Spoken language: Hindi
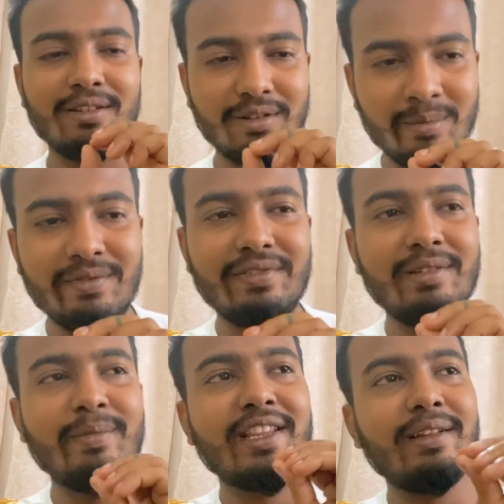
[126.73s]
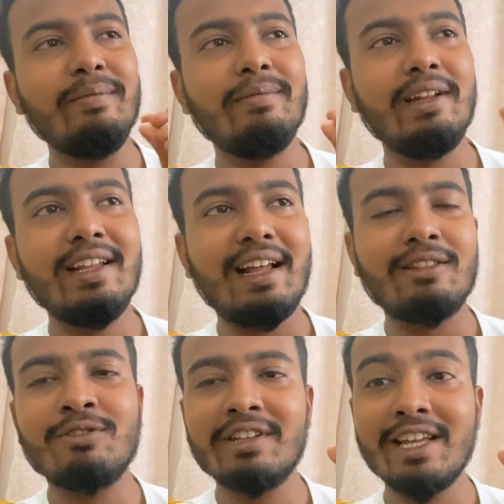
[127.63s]
तो अभी फिर मतलब मैंने
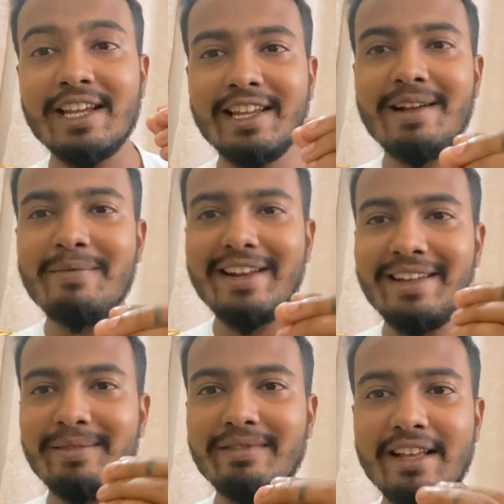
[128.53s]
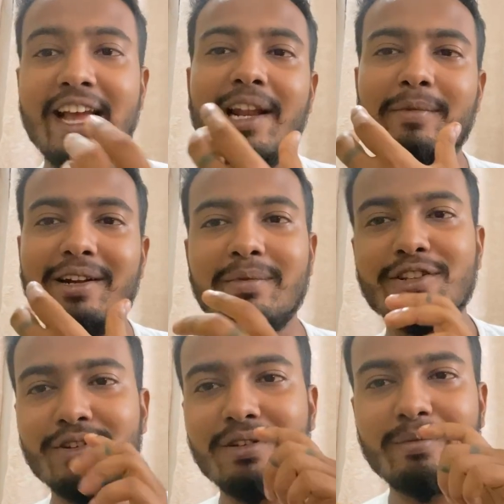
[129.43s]
रात को क्या किया मैंने हेलमेट में
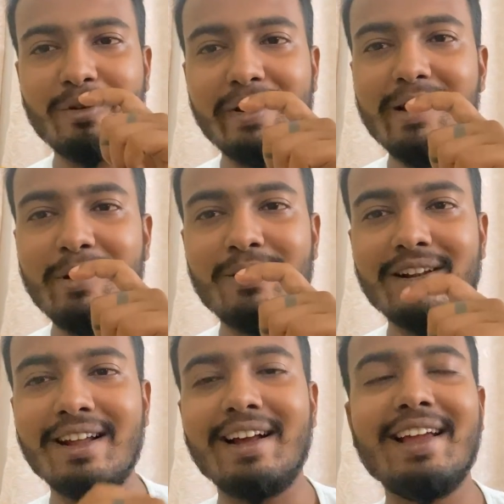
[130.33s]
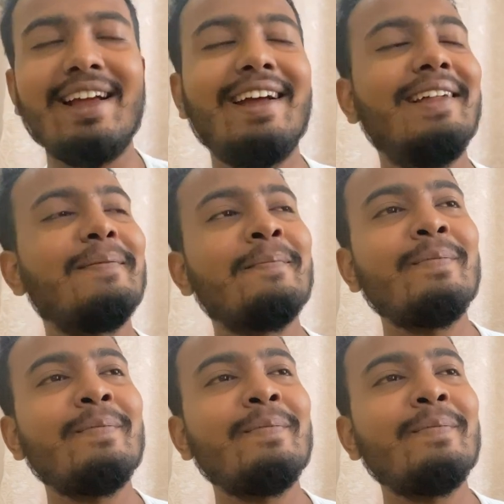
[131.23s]
जो मोबाइल माउंट लगाया है